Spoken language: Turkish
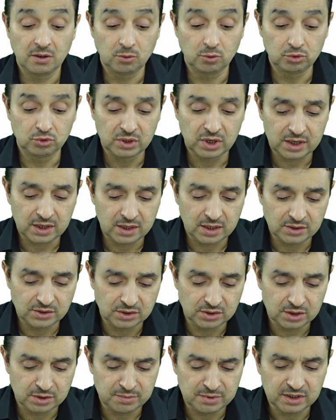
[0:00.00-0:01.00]

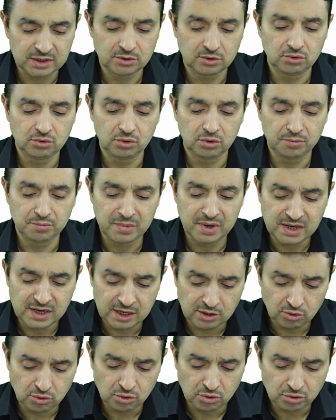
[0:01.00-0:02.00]
uzaklaştırmak istiyor, men
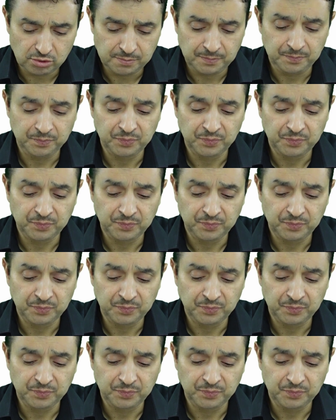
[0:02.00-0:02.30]
ediyor.